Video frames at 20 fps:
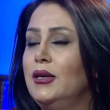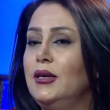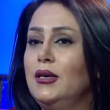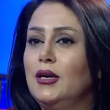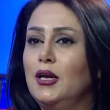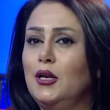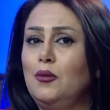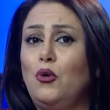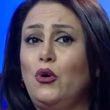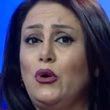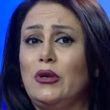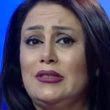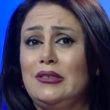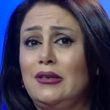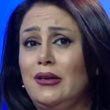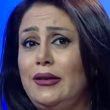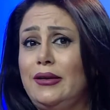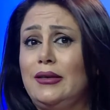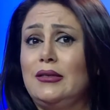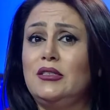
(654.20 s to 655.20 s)
مم.
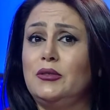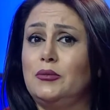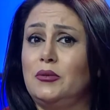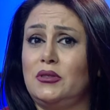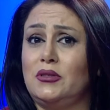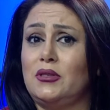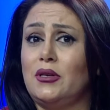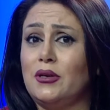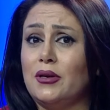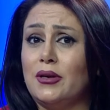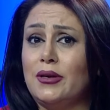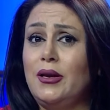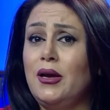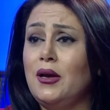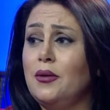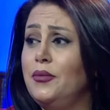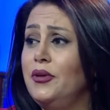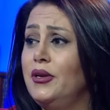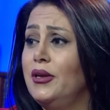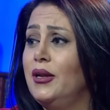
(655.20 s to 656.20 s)
المواضيع اللي كنت
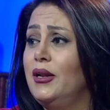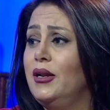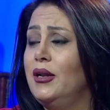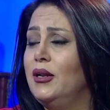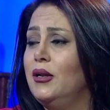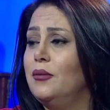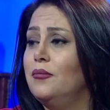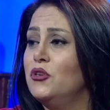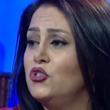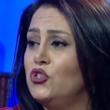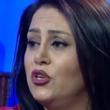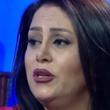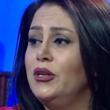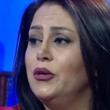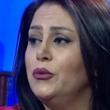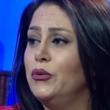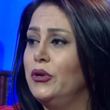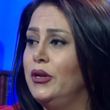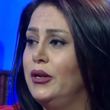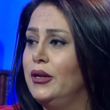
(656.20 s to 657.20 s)
تتطرقيها
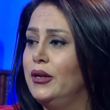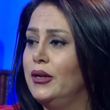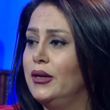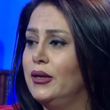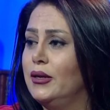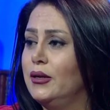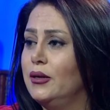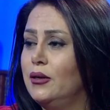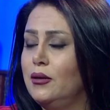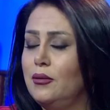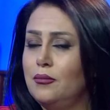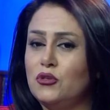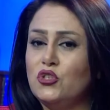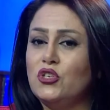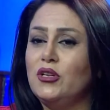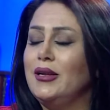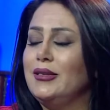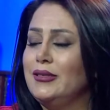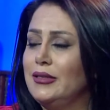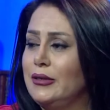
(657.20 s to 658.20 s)
بالمجله والمجلات
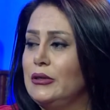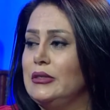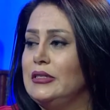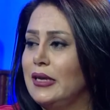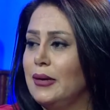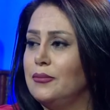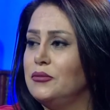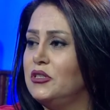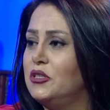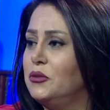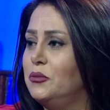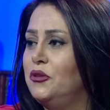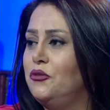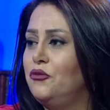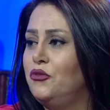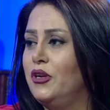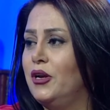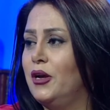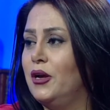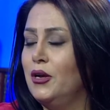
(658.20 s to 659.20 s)
نعم. اللي كنت عم تكتبين
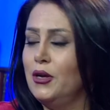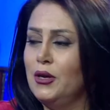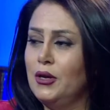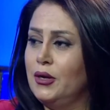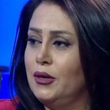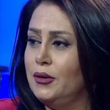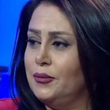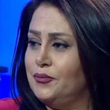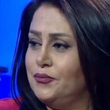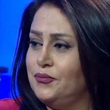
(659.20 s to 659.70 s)
فيها نعم.